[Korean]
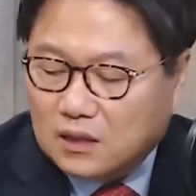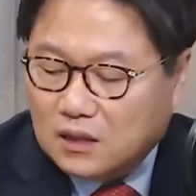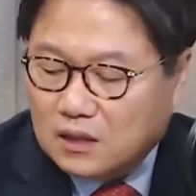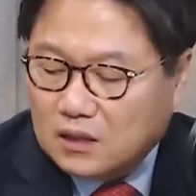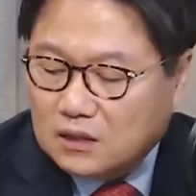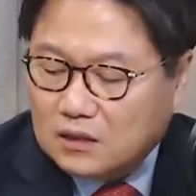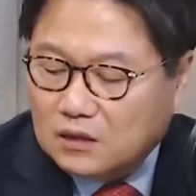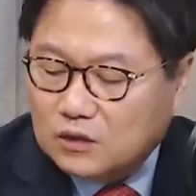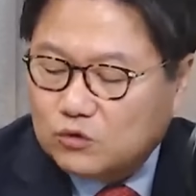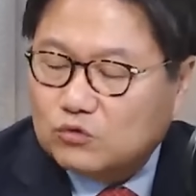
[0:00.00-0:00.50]

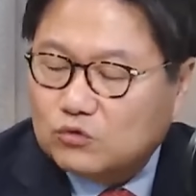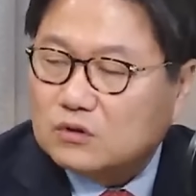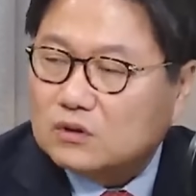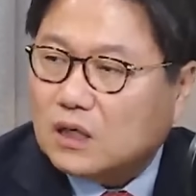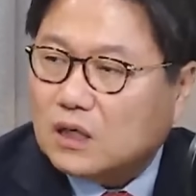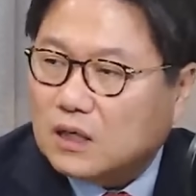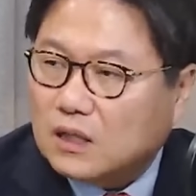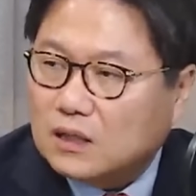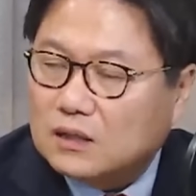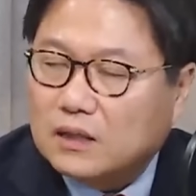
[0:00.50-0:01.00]
네. 이유는
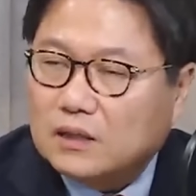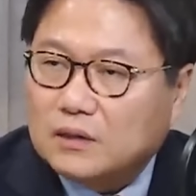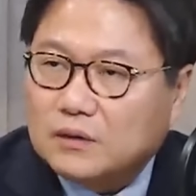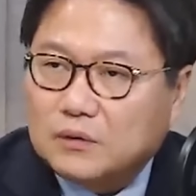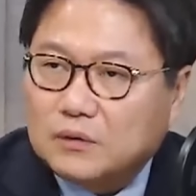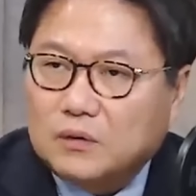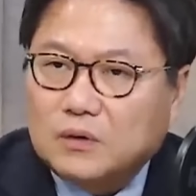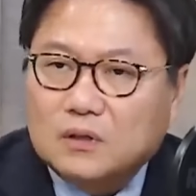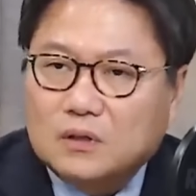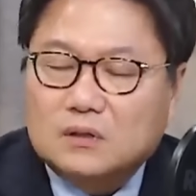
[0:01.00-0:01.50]
딱
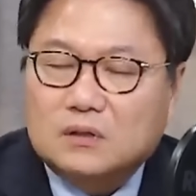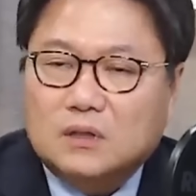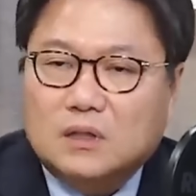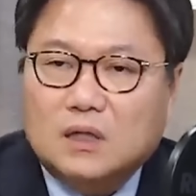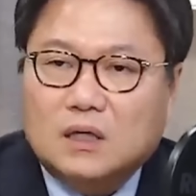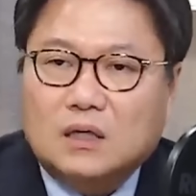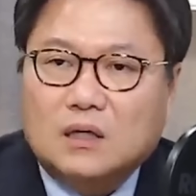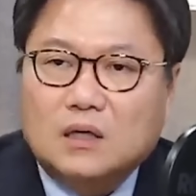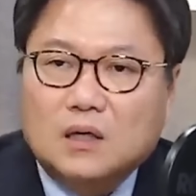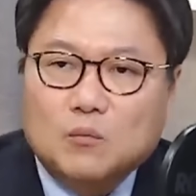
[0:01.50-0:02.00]
하나예요. 음.
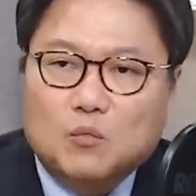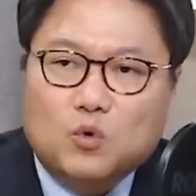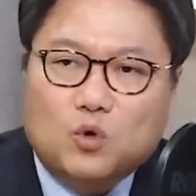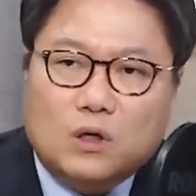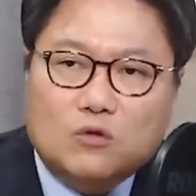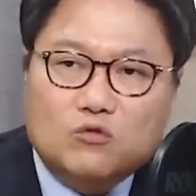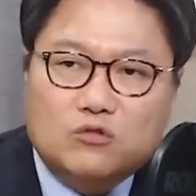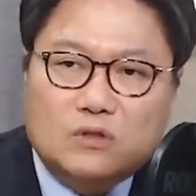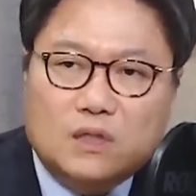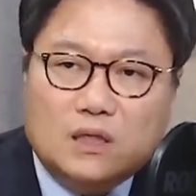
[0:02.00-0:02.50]
그때
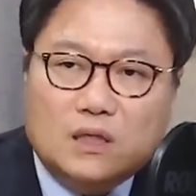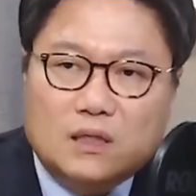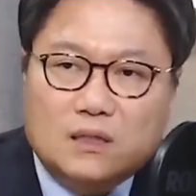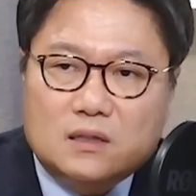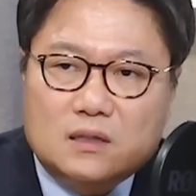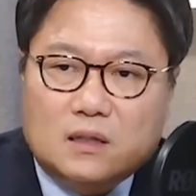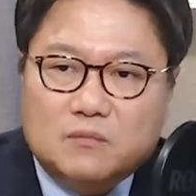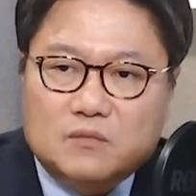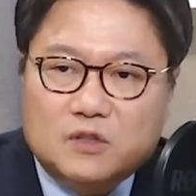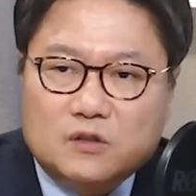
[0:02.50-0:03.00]
뭐라고
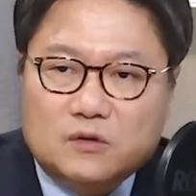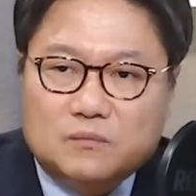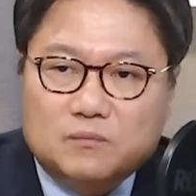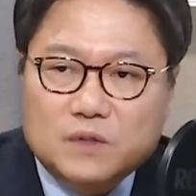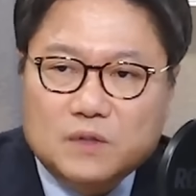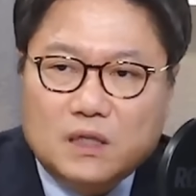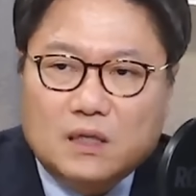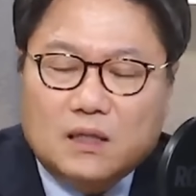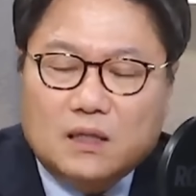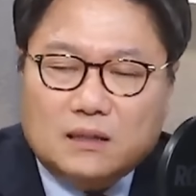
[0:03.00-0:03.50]
이야기했냐면
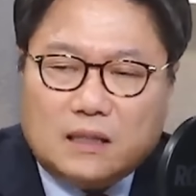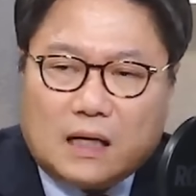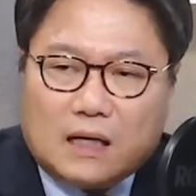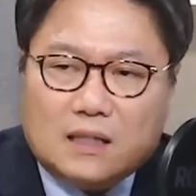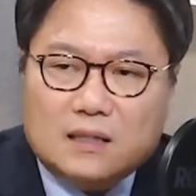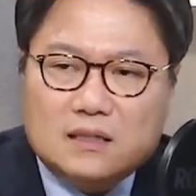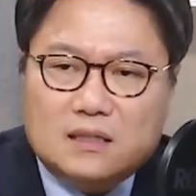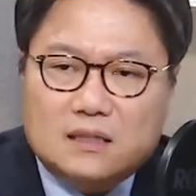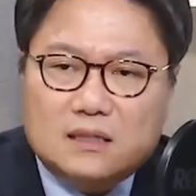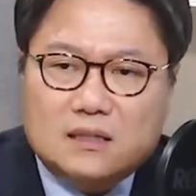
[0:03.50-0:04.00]

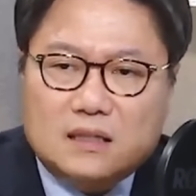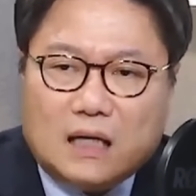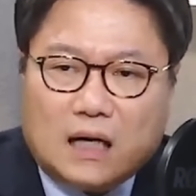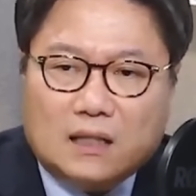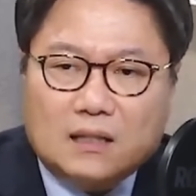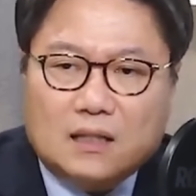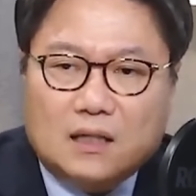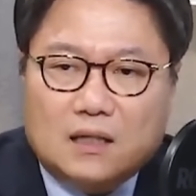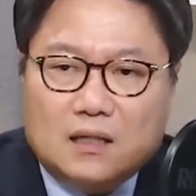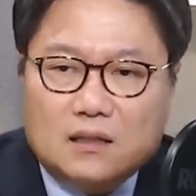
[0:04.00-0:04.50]
당시
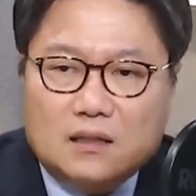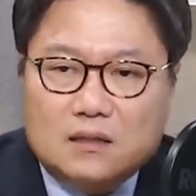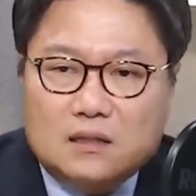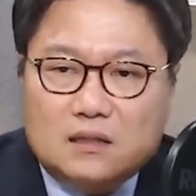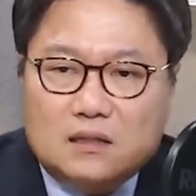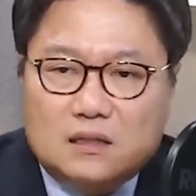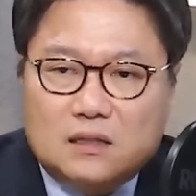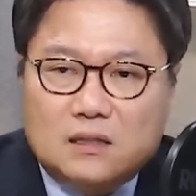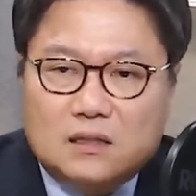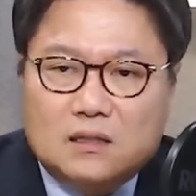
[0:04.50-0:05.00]

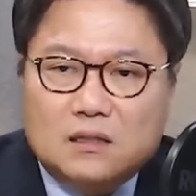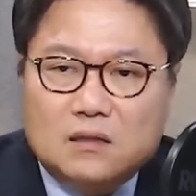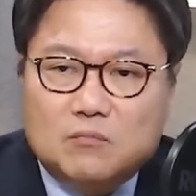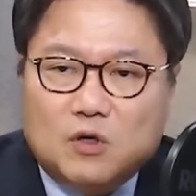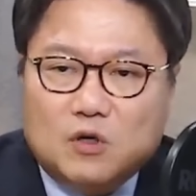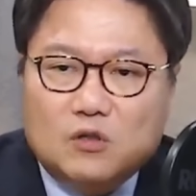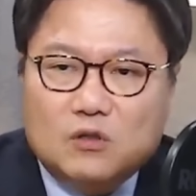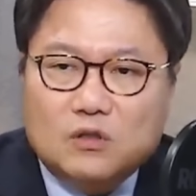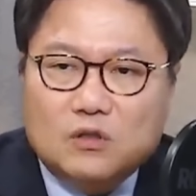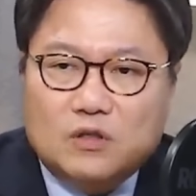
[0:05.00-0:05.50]
야당이
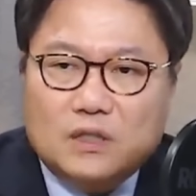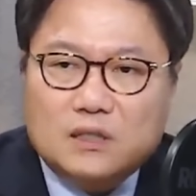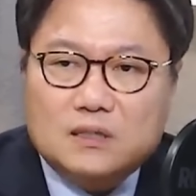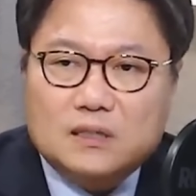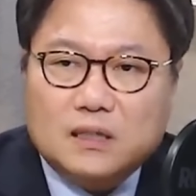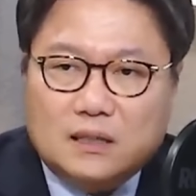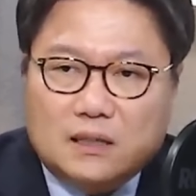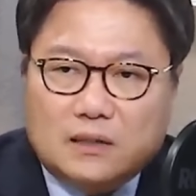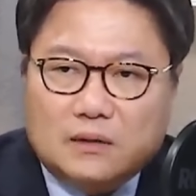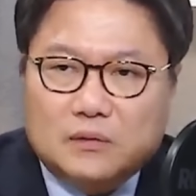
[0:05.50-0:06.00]

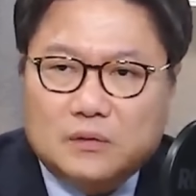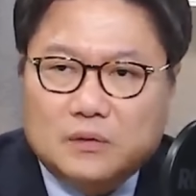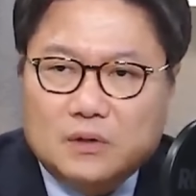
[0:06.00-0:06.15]
질의멸렬했잖아요.